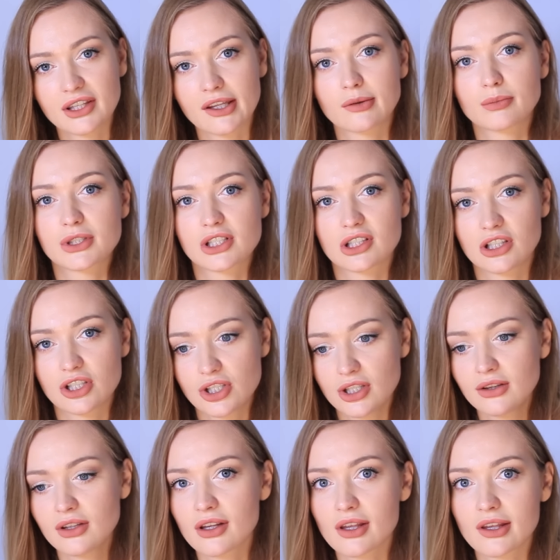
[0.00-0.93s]

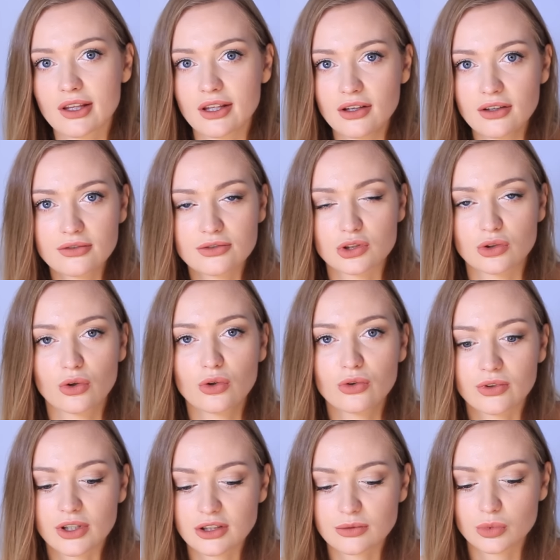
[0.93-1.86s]
термозащитой, и все
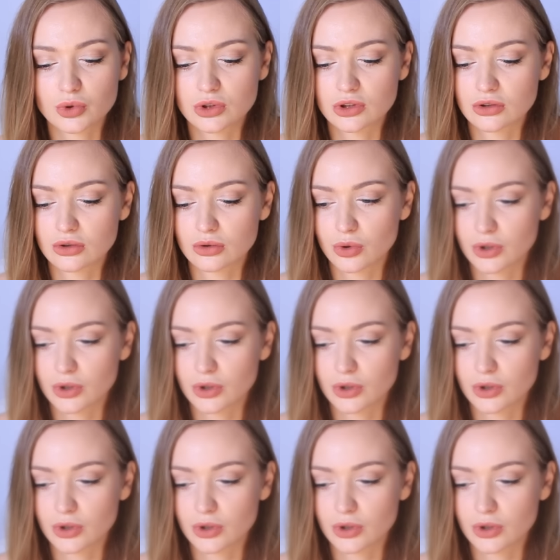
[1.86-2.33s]
у вас будет